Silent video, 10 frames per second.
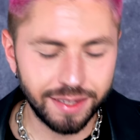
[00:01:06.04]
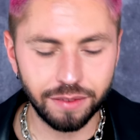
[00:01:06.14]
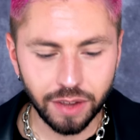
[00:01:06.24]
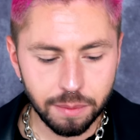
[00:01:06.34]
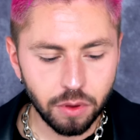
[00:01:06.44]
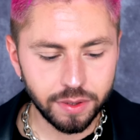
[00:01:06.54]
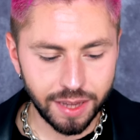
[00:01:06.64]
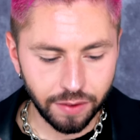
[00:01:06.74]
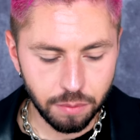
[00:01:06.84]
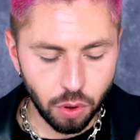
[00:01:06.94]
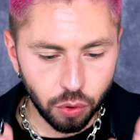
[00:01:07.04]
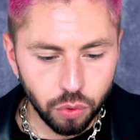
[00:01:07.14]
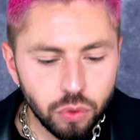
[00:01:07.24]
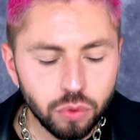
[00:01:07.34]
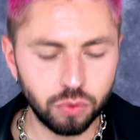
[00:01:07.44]
c'est vraiment, s'il y a vraiment
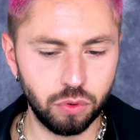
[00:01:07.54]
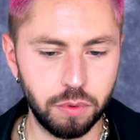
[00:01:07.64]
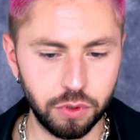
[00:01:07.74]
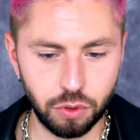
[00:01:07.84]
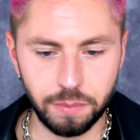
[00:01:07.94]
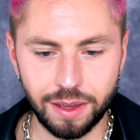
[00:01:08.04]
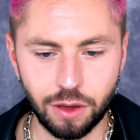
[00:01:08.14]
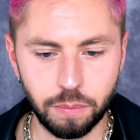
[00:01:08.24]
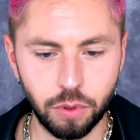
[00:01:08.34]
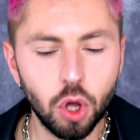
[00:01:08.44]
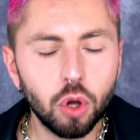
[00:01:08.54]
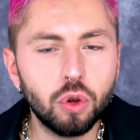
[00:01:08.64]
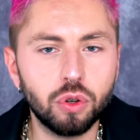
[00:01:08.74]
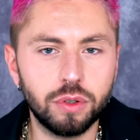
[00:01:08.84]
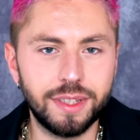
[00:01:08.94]
une youtubeuse de make-up
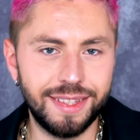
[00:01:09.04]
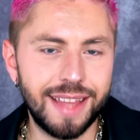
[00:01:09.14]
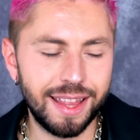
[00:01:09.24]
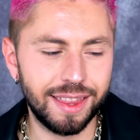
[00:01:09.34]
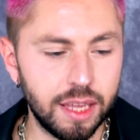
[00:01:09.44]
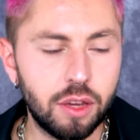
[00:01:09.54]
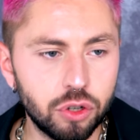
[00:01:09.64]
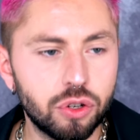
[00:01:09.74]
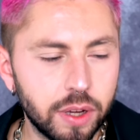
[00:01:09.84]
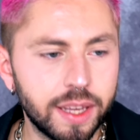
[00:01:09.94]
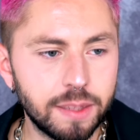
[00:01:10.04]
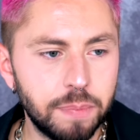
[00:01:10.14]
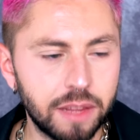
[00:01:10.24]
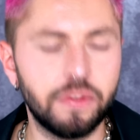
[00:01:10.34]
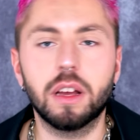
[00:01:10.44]
que je stan et que je
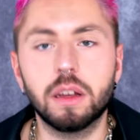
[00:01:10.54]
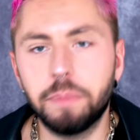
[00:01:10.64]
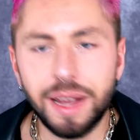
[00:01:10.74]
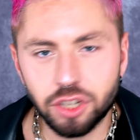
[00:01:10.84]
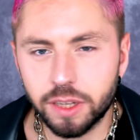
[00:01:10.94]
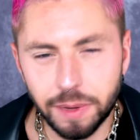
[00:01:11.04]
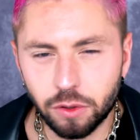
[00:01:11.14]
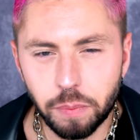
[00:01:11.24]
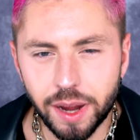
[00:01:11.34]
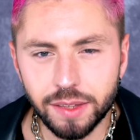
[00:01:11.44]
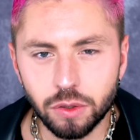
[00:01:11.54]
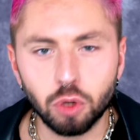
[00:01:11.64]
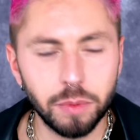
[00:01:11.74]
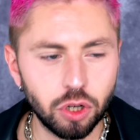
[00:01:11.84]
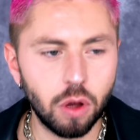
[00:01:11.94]
respecte, enfin, pas que je respecte pas les
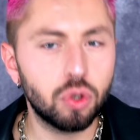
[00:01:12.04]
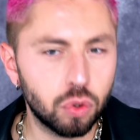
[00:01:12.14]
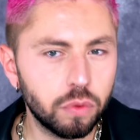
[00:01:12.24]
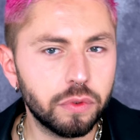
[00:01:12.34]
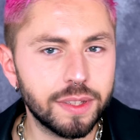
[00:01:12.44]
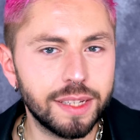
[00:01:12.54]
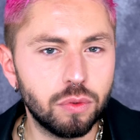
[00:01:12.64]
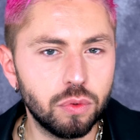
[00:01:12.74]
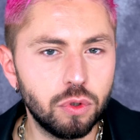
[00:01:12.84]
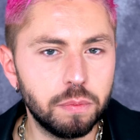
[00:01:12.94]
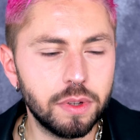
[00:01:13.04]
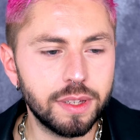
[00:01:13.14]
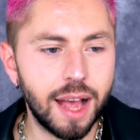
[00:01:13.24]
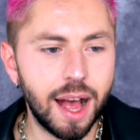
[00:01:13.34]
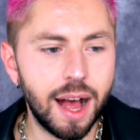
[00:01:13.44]
autres, mais genre, je trouve que cette
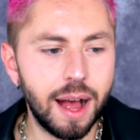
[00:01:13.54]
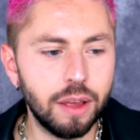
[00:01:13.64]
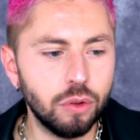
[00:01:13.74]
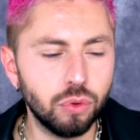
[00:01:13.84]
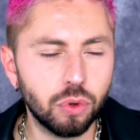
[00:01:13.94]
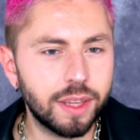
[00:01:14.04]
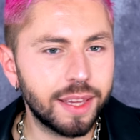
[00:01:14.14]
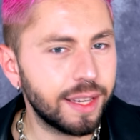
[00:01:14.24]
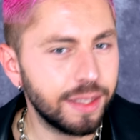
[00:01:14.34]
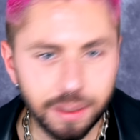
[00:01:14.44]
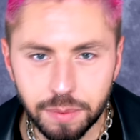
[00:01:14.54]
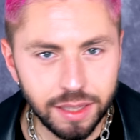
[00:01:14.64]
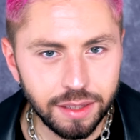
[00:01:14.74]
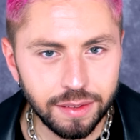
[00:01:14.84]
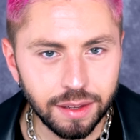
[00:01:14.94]
youtubeuse a une
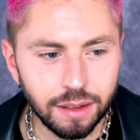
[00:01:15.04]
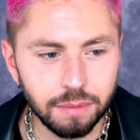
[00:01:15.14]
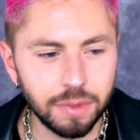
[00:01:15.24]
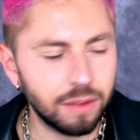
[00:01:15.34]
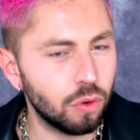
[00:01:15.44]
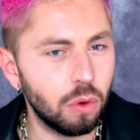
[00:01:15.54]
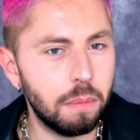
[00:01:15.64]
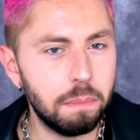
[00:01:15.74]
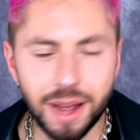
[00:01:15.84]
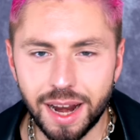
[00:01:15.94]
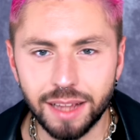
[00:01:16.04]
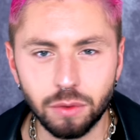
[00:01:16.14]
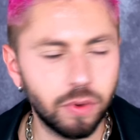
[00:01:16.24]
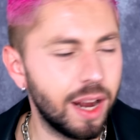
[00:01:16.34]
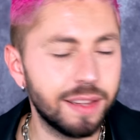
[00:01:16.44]
crédibilité, mais de malade,
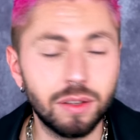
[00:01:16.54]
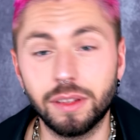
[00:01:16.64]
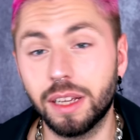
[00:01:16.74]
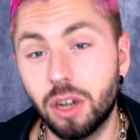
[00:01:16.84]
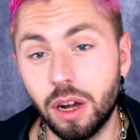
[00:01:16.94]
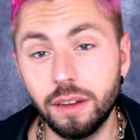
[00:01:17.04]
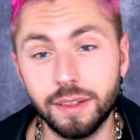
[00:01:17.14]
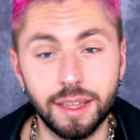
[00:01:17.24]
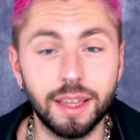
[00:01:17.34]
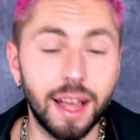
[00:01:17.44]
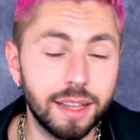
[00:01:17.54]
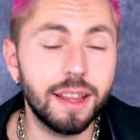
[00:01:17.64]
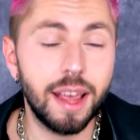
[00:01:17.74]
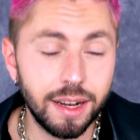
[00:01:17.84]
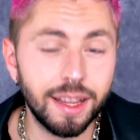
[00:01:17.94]
donc voilà, elle sort d'école, c'est grâce
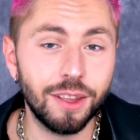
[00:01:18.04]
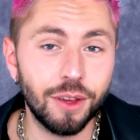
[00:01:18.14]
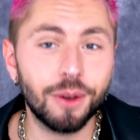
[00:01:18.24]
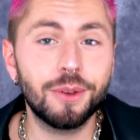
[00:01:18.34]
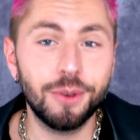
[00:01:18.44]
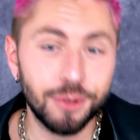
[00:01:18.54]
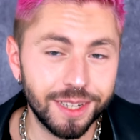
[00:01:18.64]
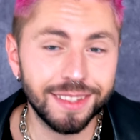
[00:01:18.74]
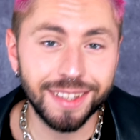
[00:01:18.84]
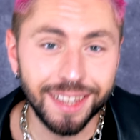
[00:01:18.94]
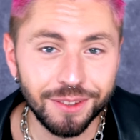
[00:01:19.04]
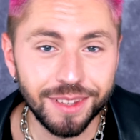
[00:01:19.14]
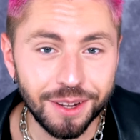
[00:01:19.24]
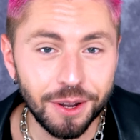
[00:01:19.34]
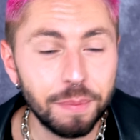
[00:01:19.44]
à elle d'ailleurs que j'ai intégré une
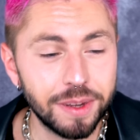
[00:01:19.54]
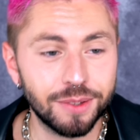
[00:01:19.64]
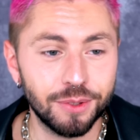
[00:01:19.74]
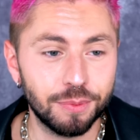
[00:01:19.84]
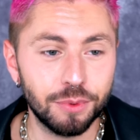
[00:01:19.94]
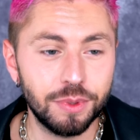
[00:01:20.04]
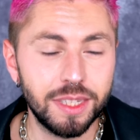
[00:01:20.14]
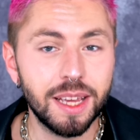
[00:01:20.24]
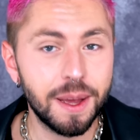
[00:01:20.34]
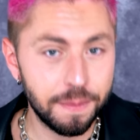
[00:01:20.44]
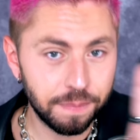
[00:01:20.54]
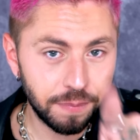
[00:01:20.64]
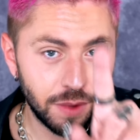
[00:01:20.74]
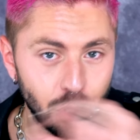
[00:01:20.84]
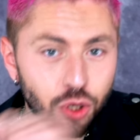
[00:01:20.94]
école, parce que je me suis dit,
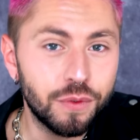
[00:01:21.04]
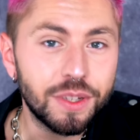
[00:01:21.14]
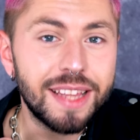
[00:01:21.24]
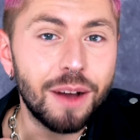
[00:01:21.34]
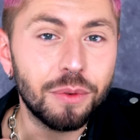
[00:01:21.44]
je veux ça